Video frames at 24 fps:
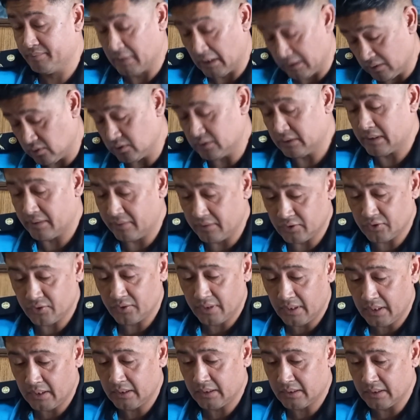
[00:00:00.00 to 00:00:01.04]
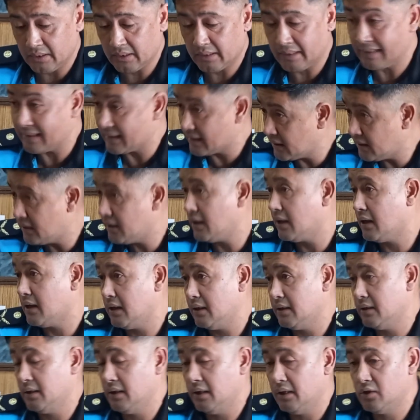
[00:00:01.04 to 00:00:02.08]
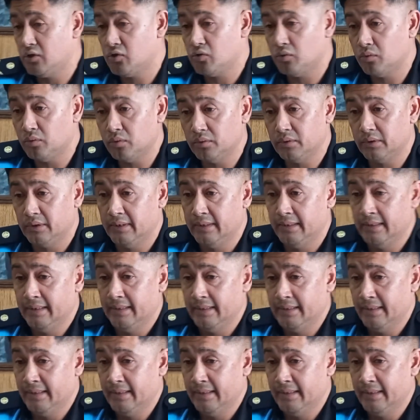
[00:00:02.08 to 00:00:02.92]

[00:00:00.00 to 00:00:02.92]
contravencional que, rige acá en Chubut,